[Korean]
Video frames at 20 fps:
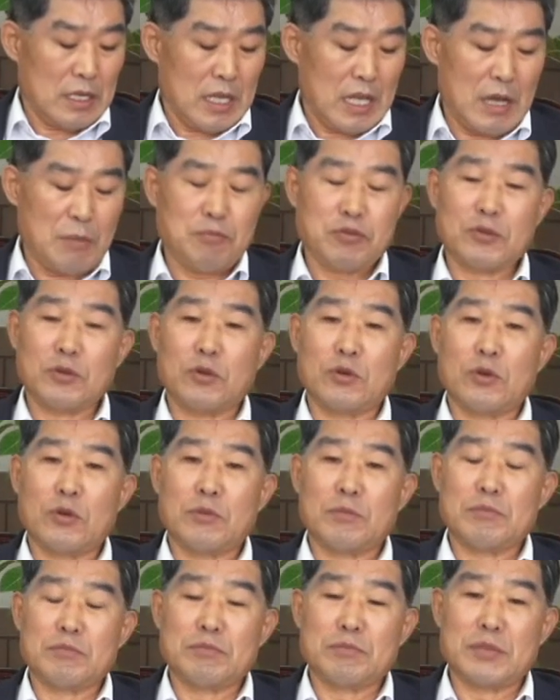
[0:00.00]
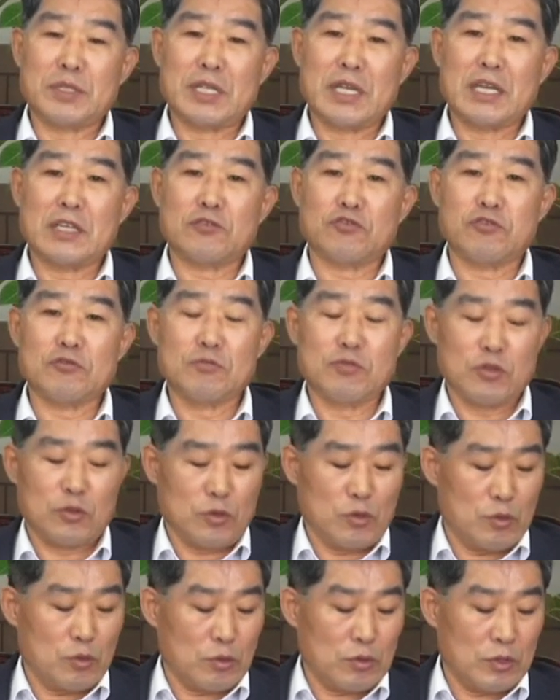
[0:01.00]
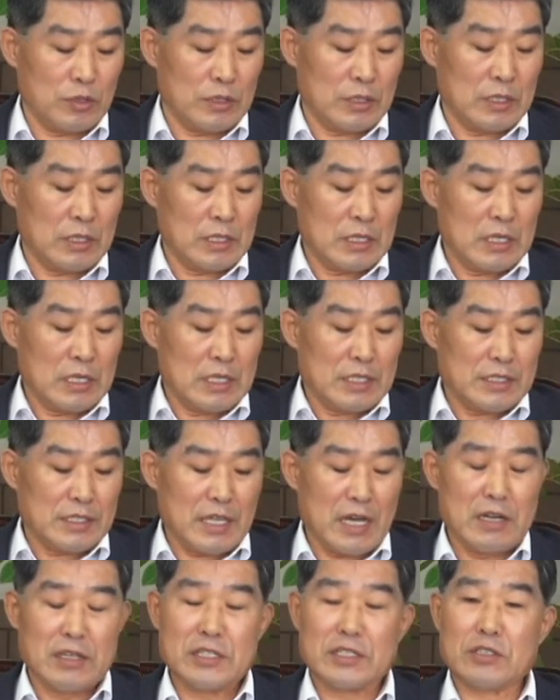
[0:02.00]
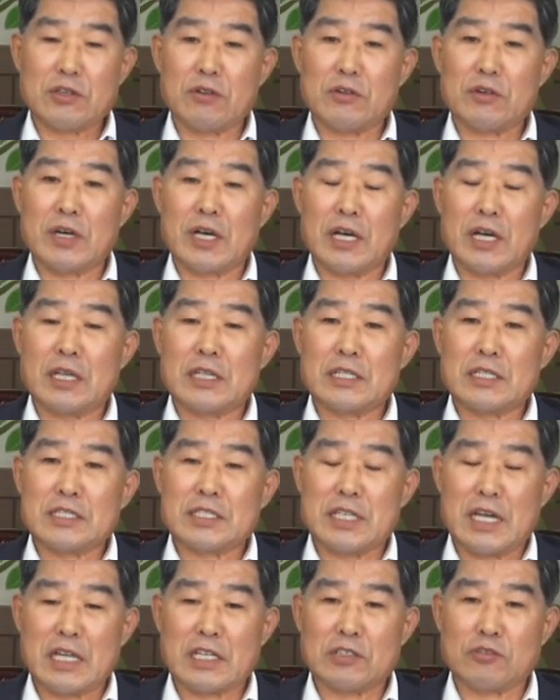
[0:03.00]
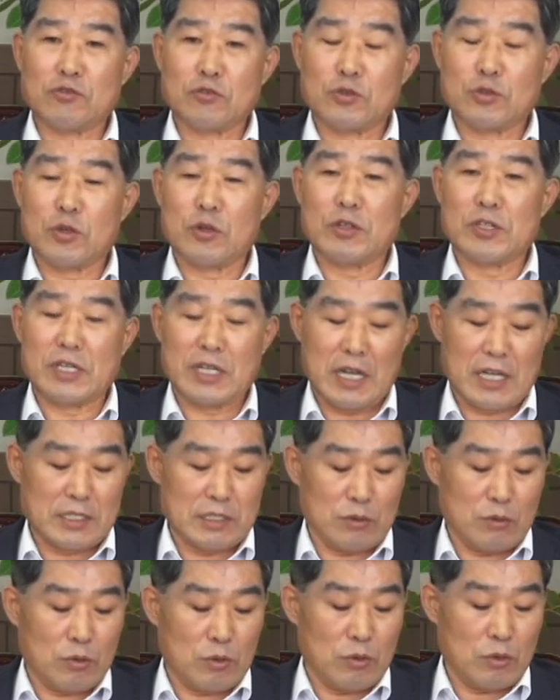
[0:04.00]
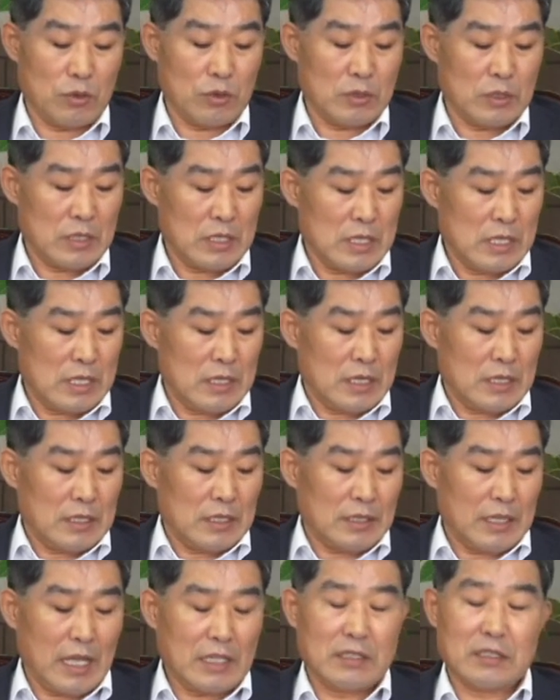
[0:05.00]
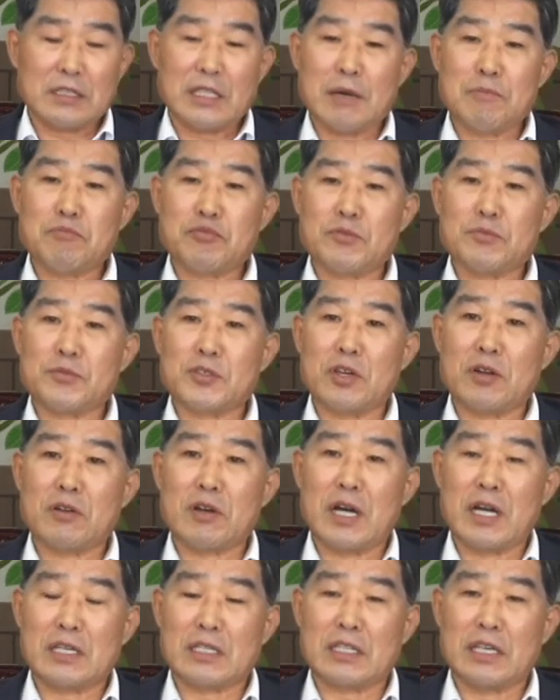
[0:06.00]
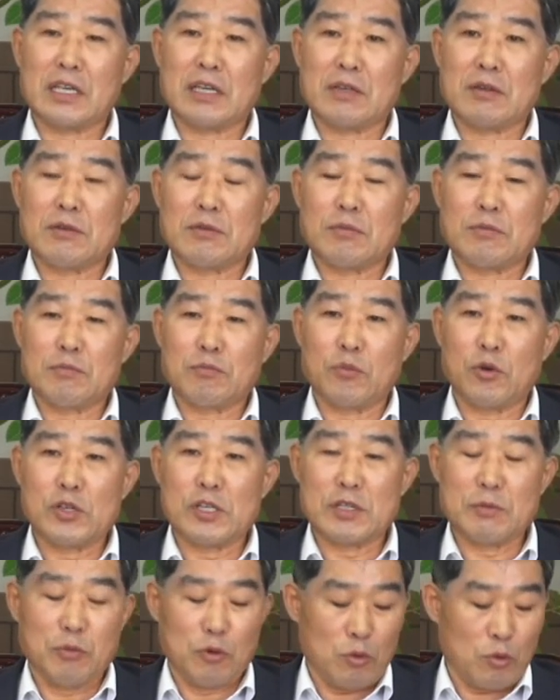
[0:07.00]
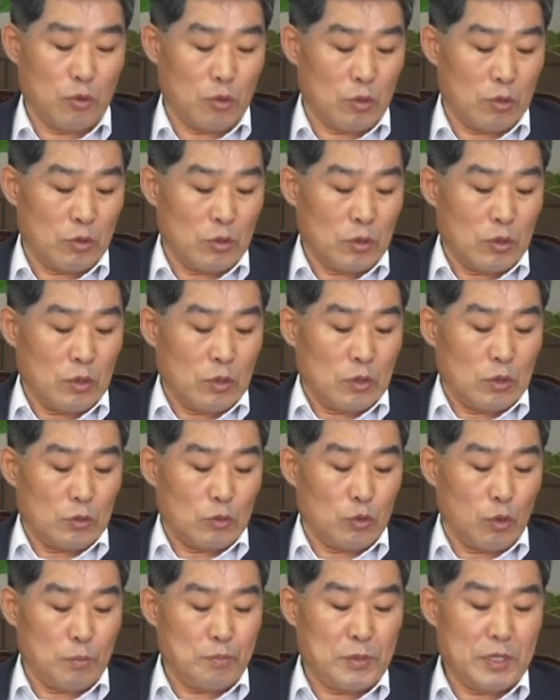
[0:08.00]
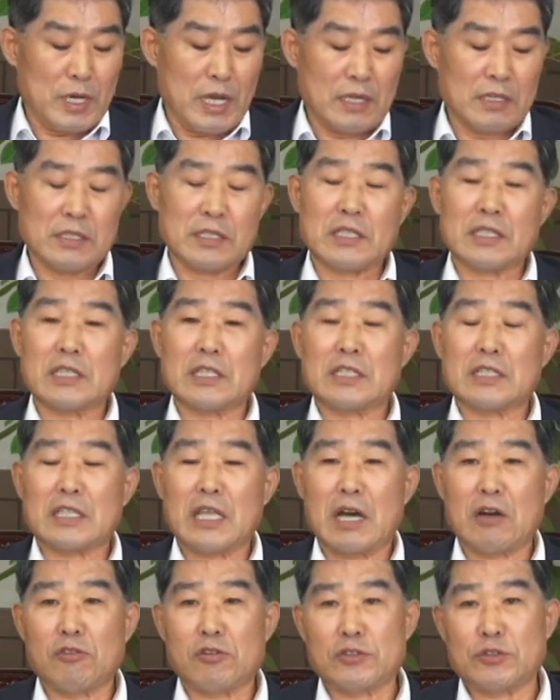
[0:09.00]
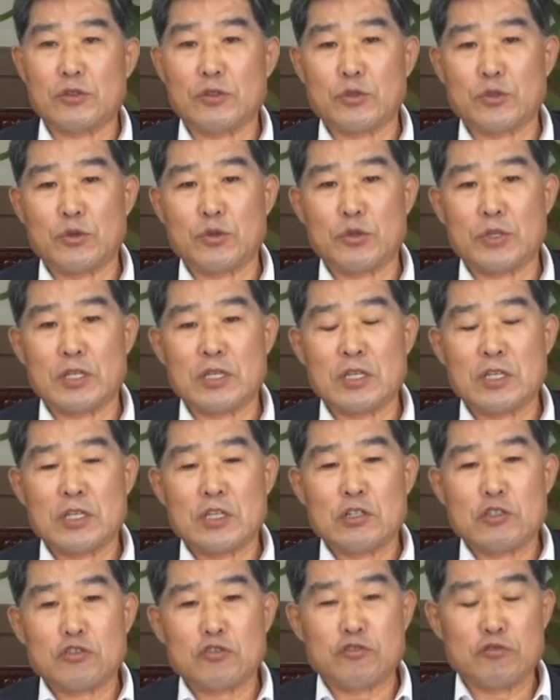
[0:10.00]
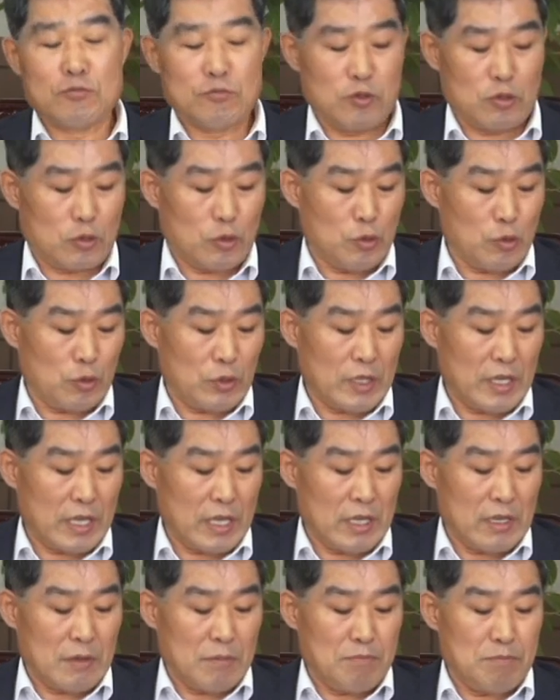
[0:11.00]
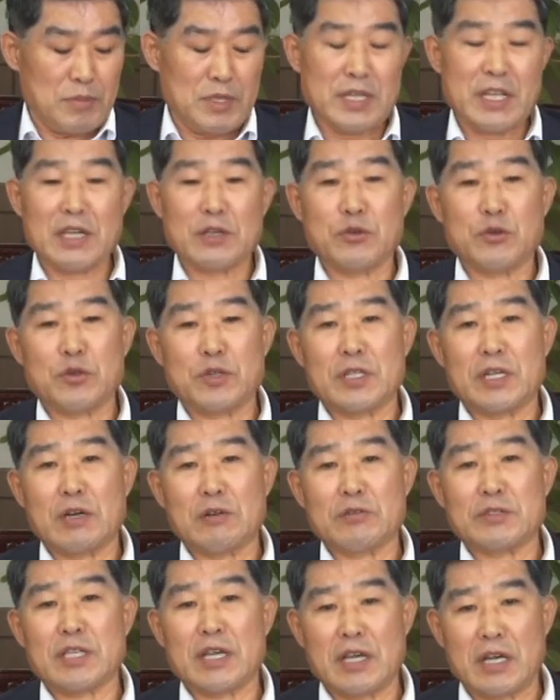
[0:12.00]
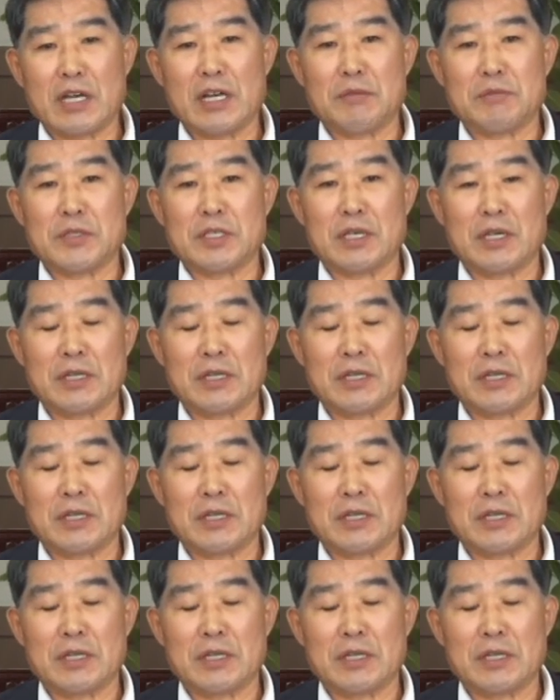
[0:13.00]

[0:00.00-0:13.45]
앞으로 미래의 충북 교육은 창의성과 자기도성을 가지고 따뜻한 품성과 함께 멀리 보고 높이 나는 탁월성 교육이 충북 교육의 비례 교육이라고 생각합니다.